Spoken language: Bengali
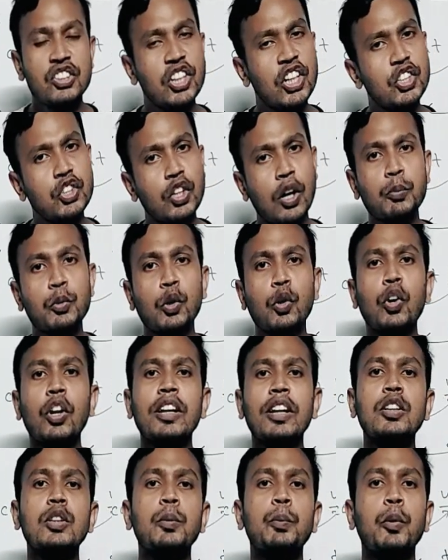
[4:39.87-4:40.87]
যেই শব্দগুলো
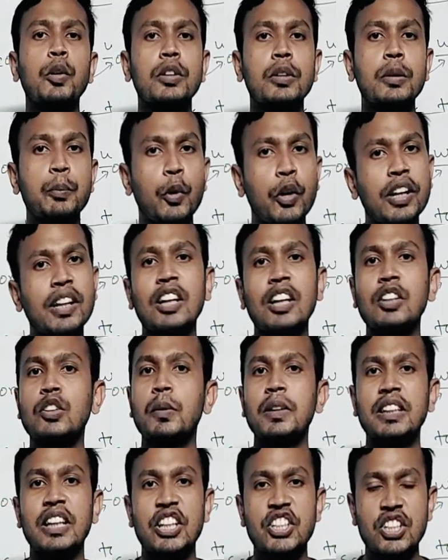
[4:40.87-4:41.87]
কিন্তু প্রতি পরীক্ষায়
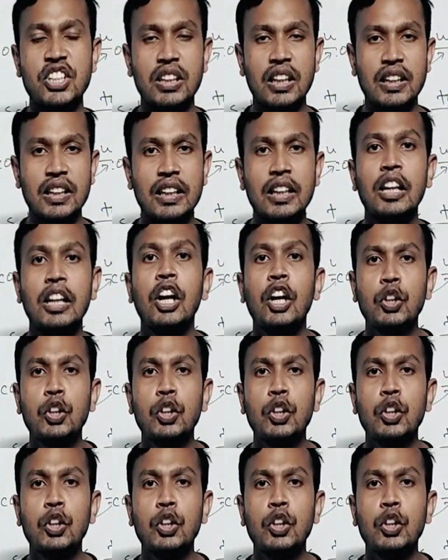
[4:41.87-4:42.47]
তোমাদের এসে থাকে